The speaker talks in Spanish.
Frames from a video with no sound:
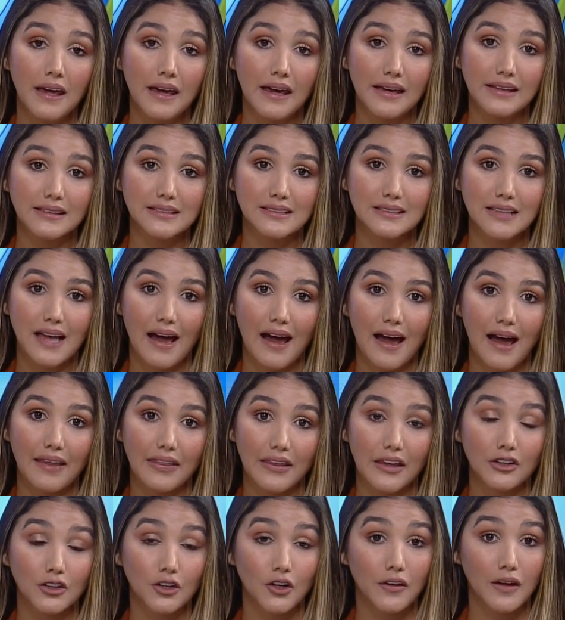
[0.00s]
está
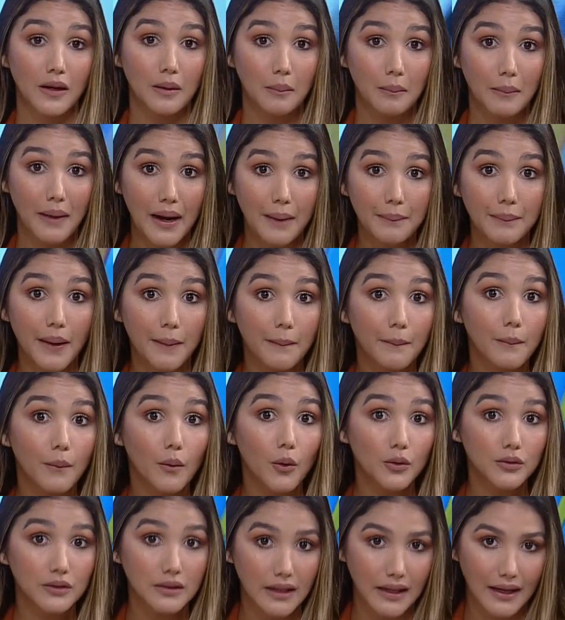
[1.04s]
dentro del mapa
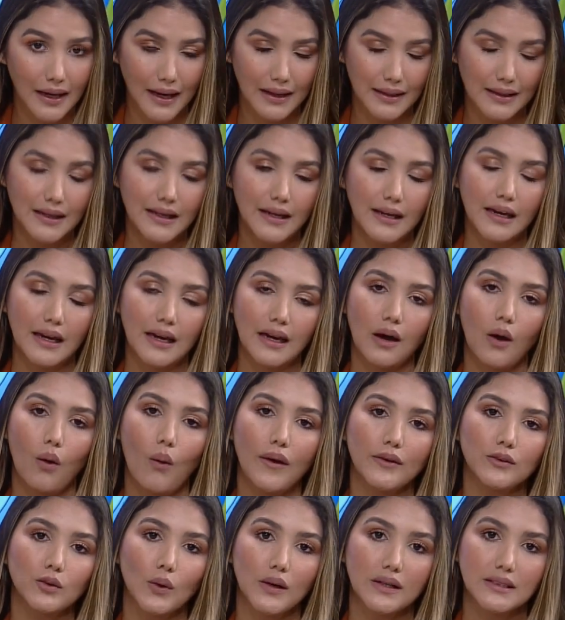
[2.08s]
mundial en
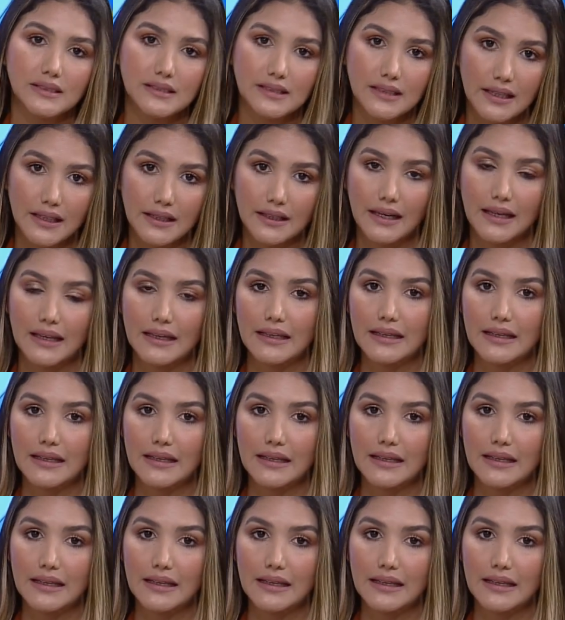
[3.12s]
cuanto al cine.